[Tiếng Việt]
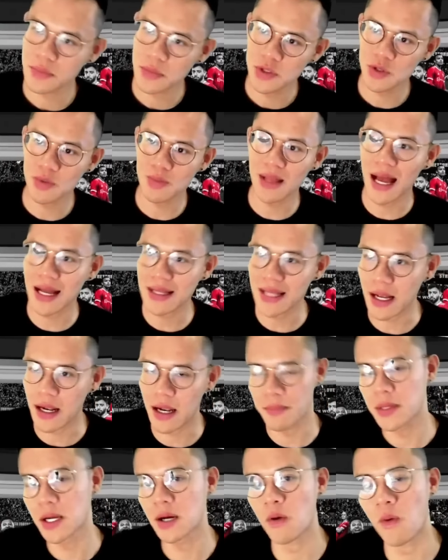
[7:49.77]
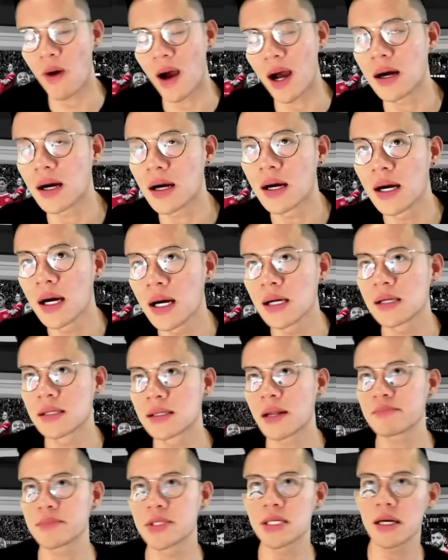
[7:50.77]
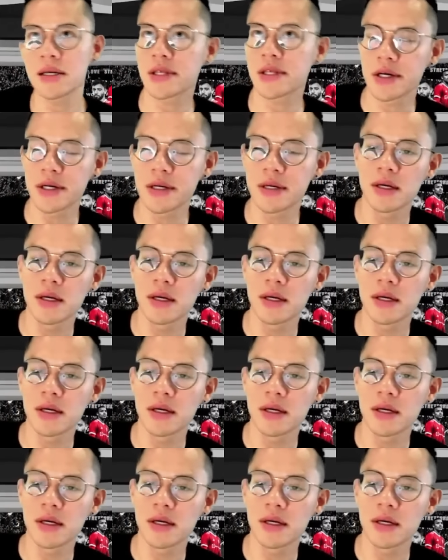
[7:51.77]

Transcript: Chúng ta thành lập được khoảng năm rưỡi rồi.